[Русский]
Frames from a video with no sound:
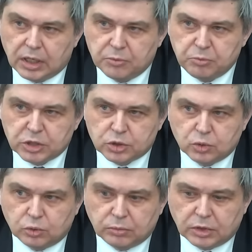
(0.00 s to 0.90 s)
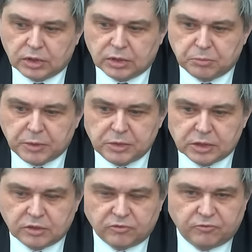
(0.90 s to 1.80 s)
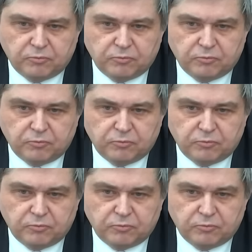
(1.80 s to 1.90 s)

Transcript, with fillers: а, между а, моментом